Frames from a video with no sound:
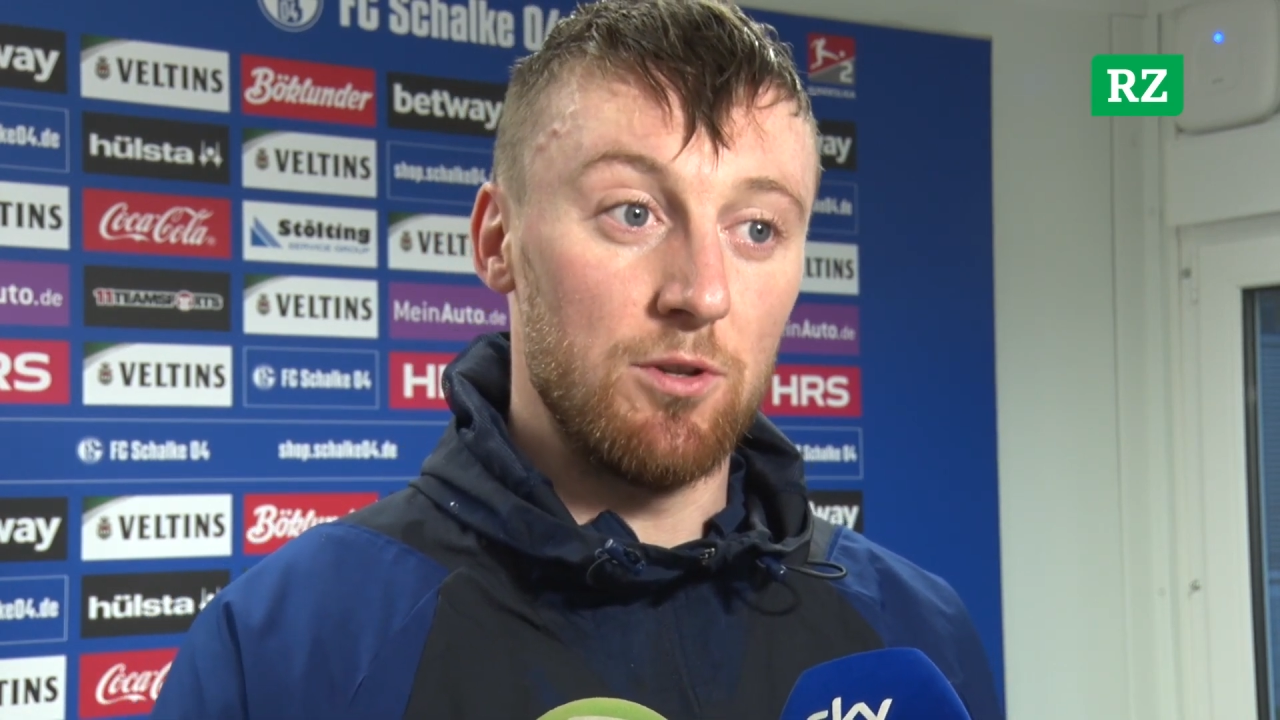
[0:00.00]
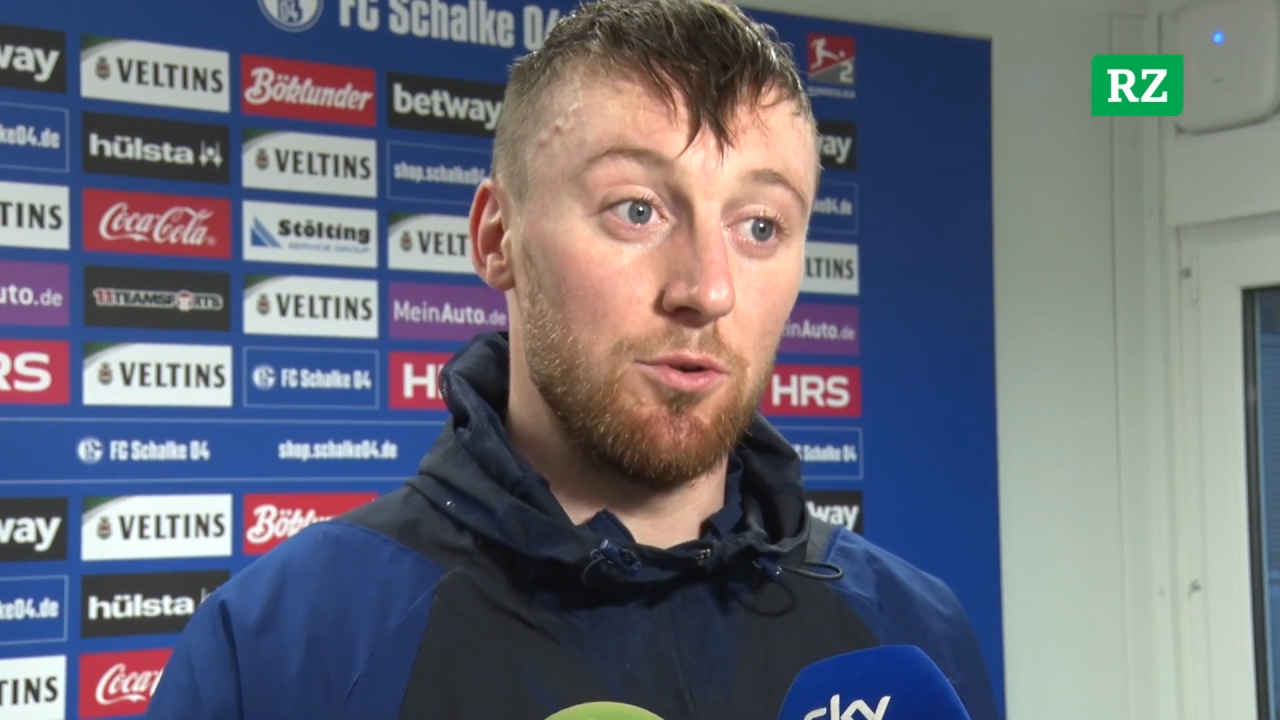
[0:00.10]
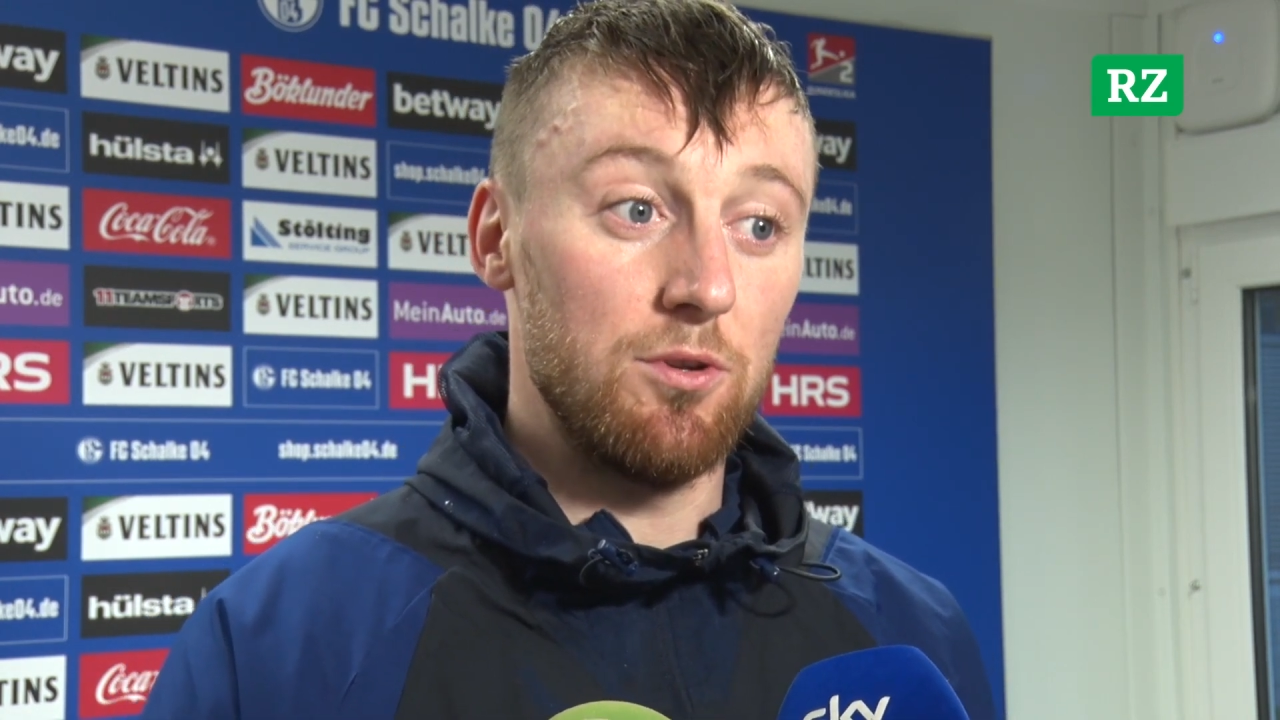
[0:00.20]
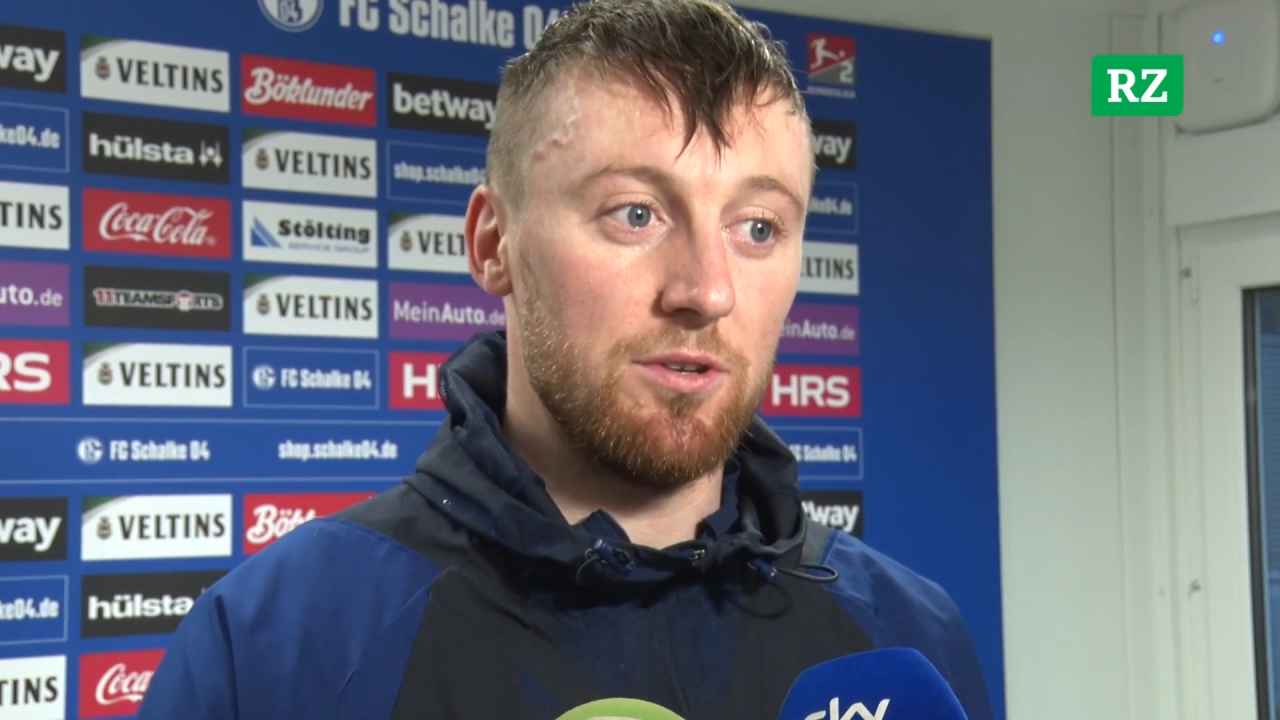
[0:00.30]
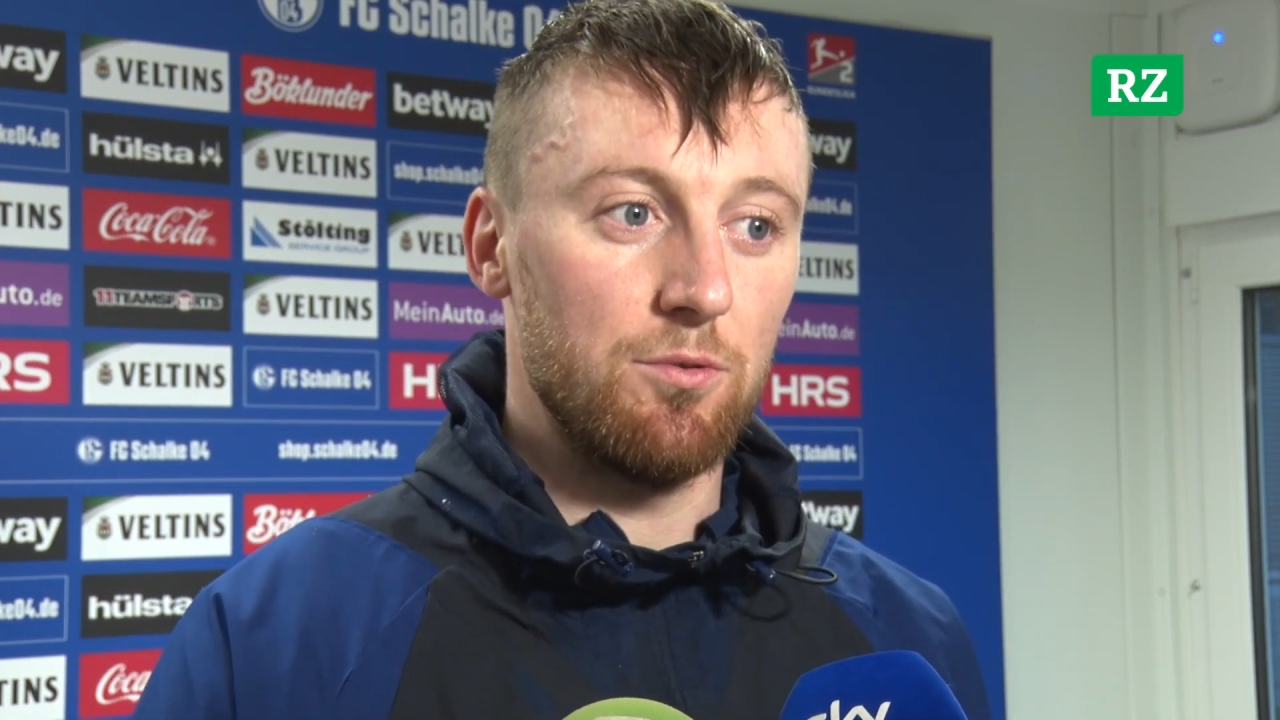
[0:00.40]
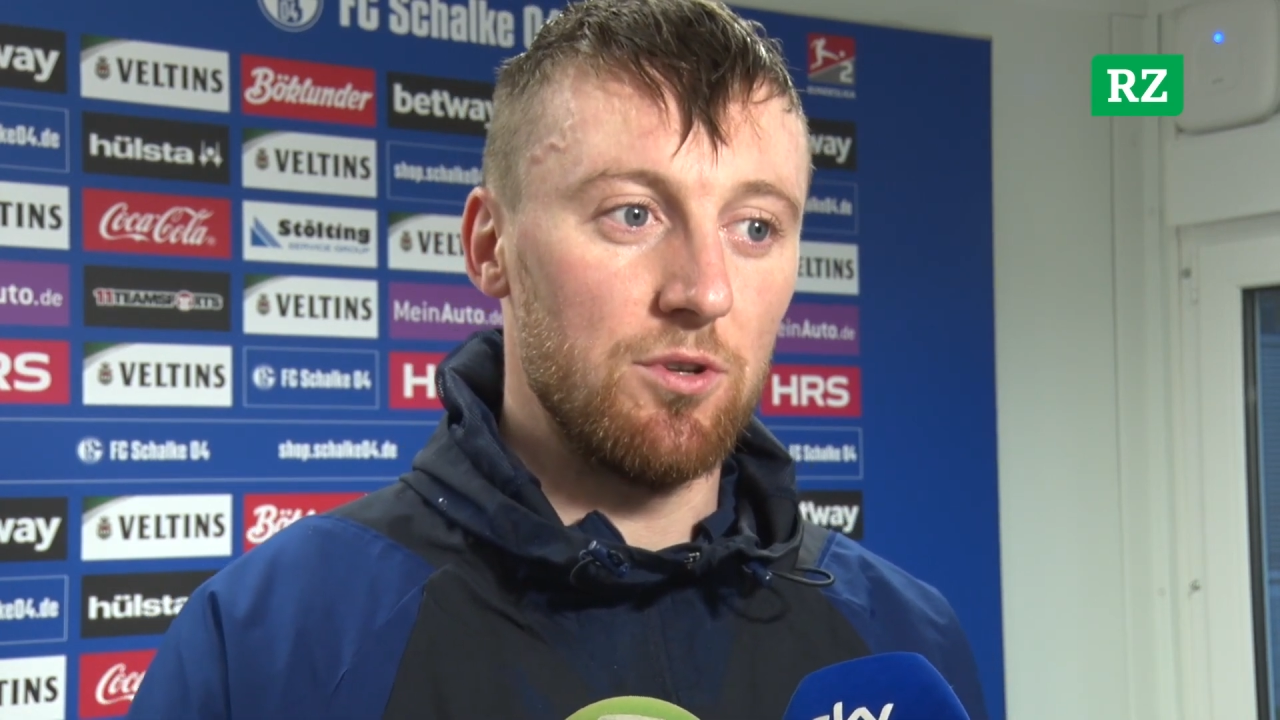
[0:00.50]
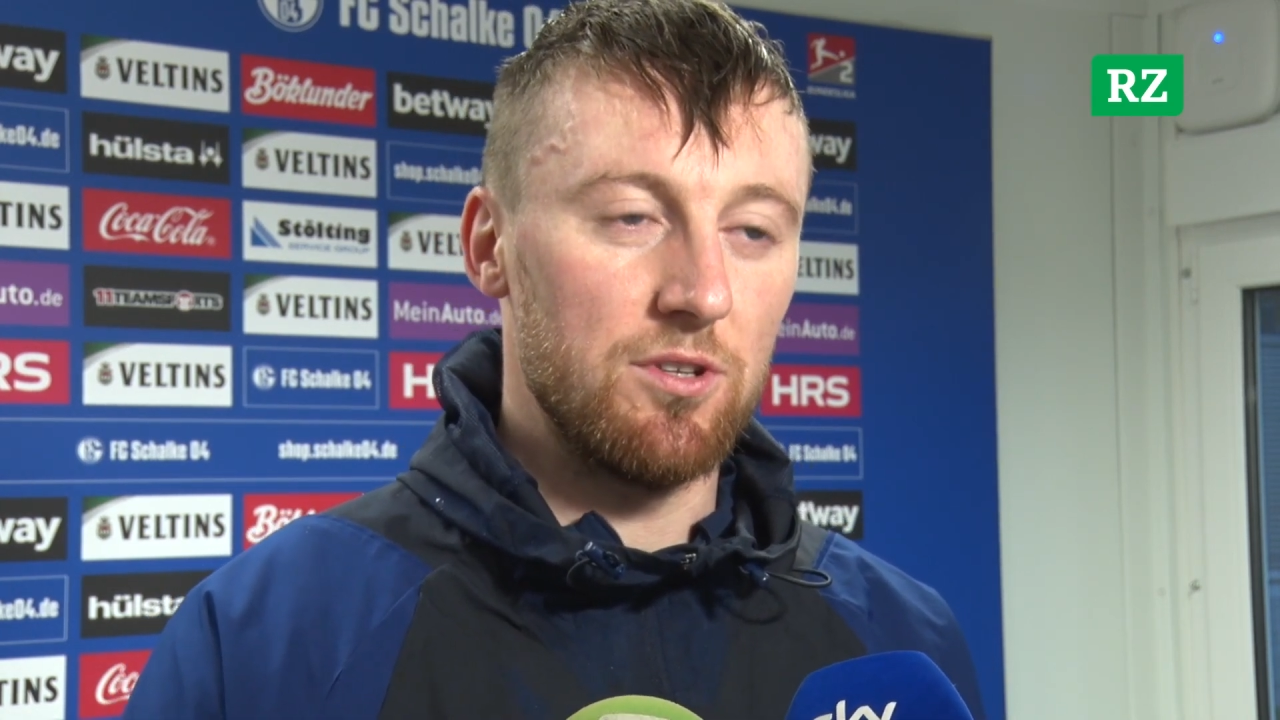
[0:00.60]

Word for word: deutlich wurde,